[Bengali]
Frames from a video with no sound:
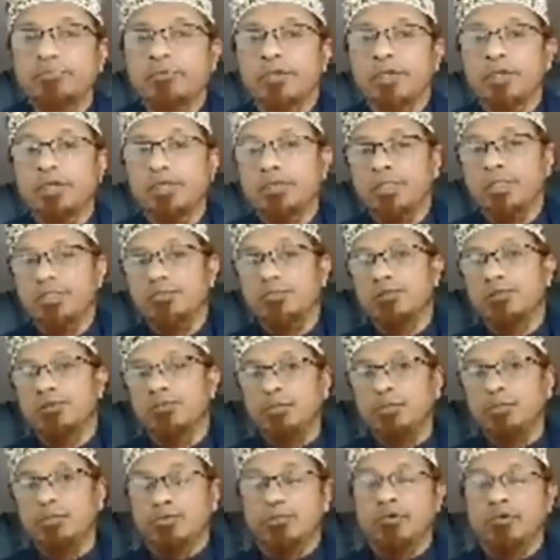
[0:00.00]
এটা তার জন্য
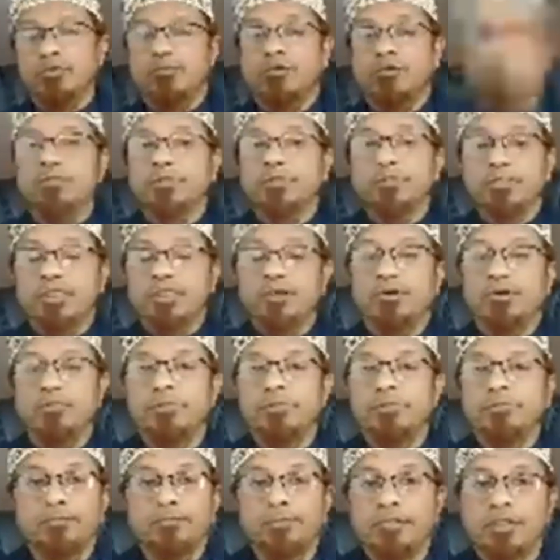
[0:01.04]
বিব্রতকর অবস্থা হবে
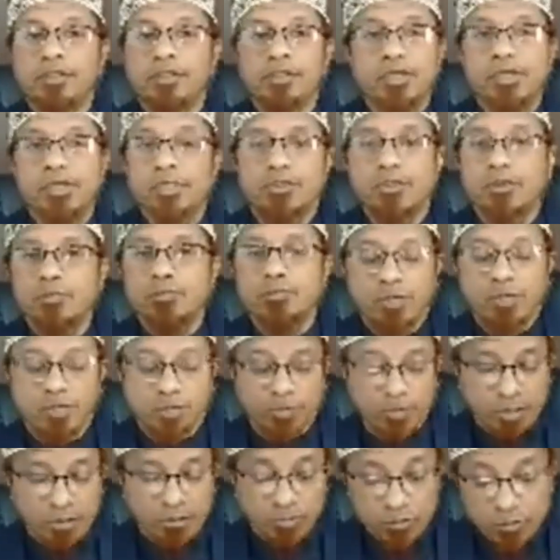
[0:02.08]
এটা সম্মাননা
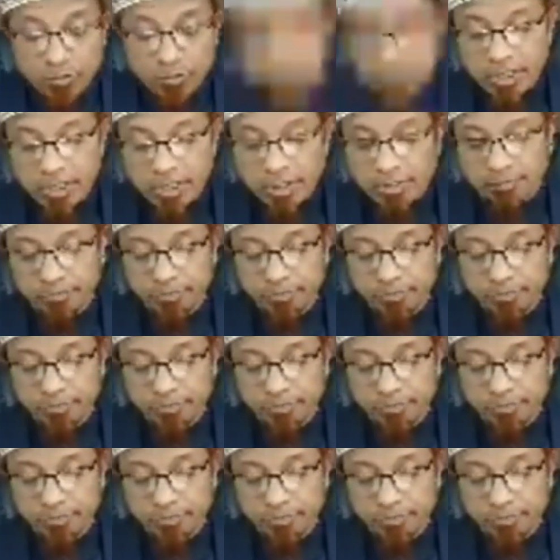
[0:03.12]
হলো না